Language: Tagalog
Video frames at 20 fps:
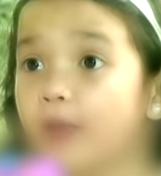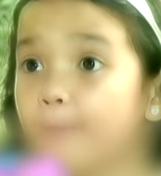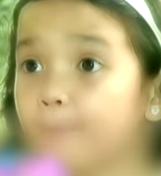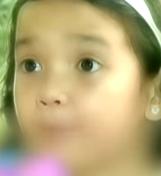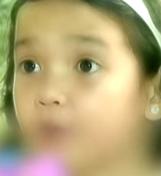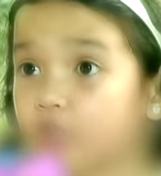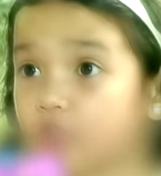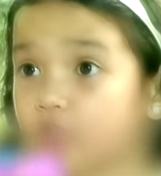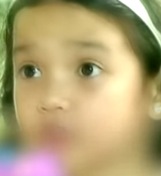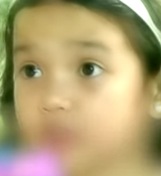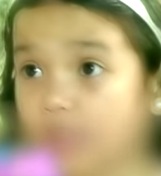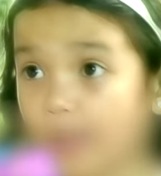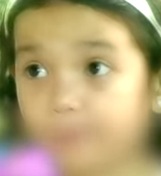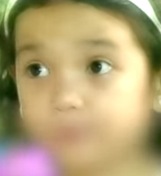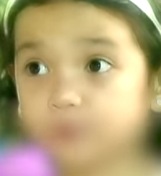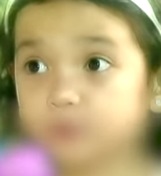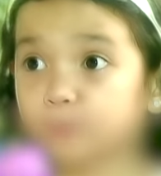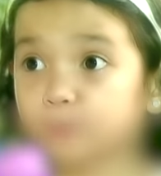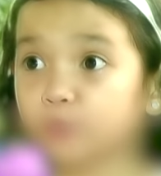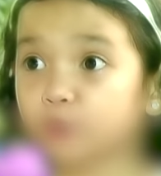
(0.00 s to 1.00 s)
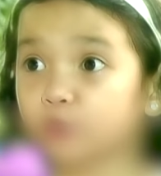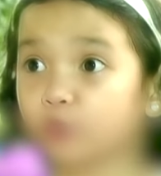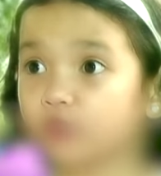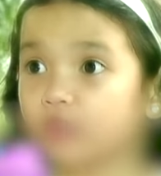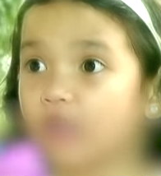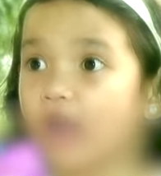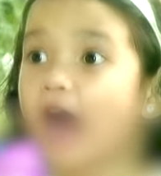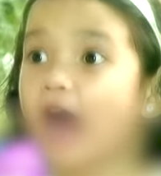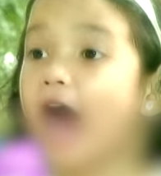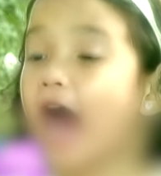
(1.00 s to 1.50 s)
pagkatapos mo doon,
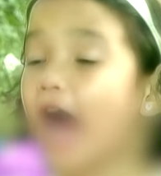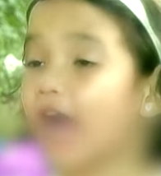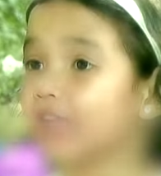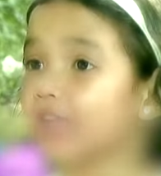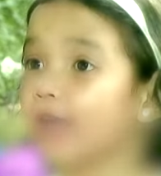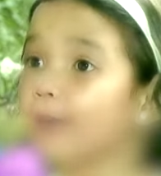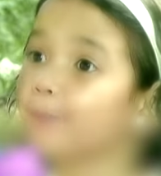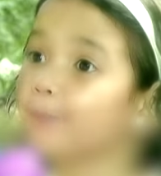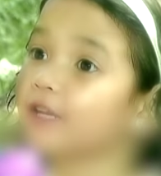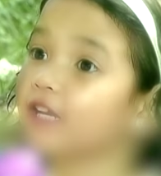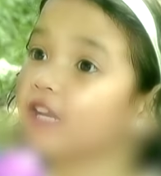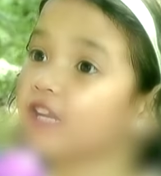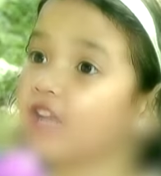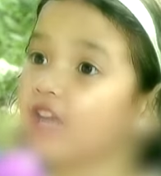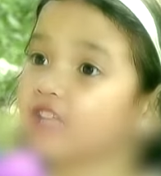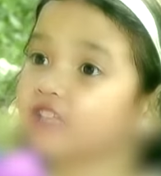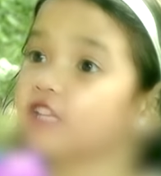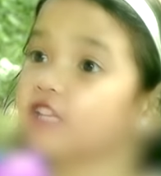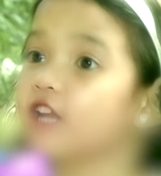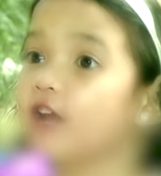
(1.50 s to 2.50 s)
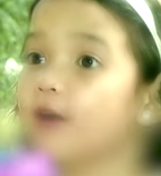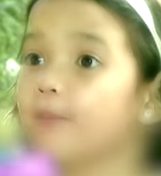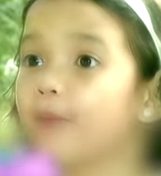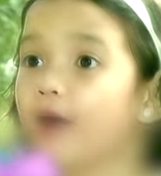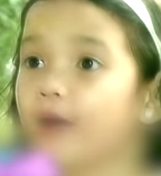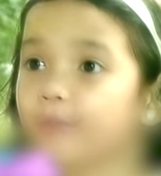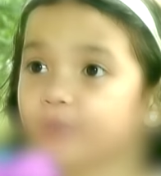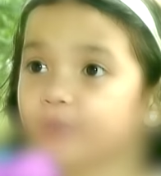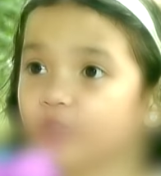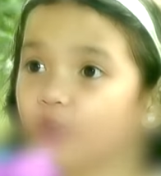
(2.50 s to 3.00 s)
hahanapin na natin ang mami